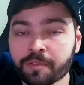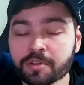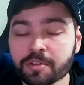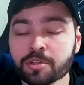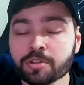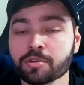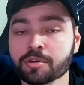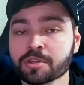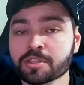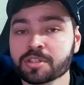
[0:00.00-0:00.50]
No
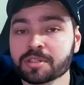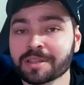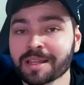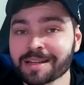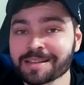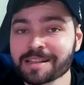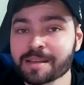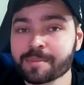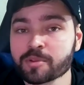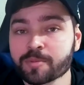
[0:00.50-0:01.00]
vídeo de hoje
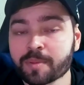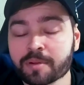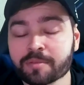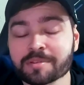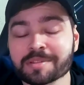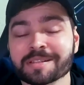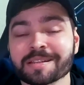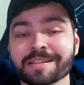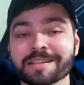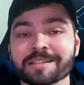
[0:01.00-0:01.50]
trazemos
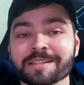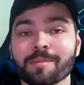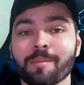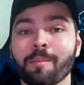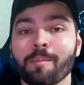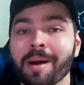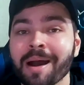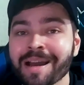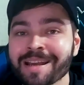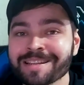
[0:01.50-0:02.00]
para vocês
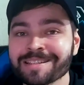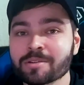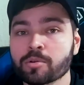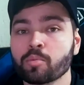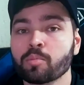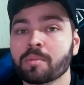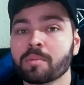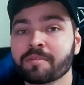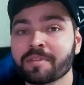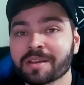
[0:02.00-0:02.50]

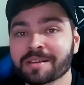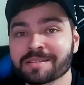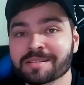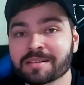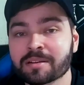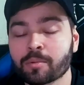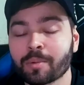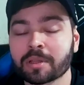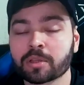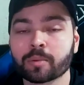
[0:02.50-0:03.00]
mais uma
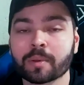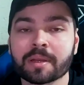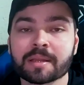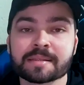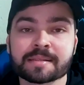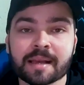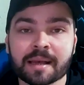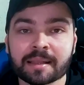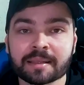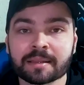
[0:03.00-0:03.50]
versão
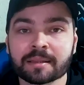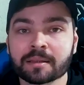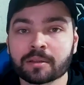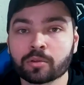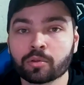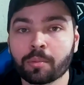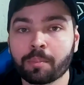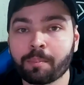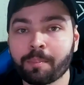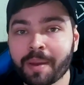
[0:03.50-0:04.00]
atualizada
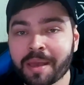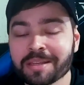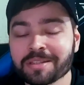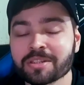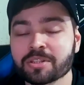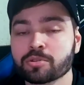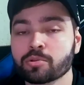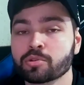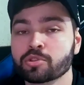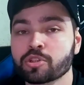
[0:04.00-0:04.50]
do
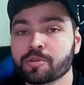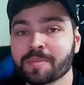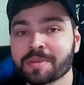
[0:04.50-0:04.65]
patch de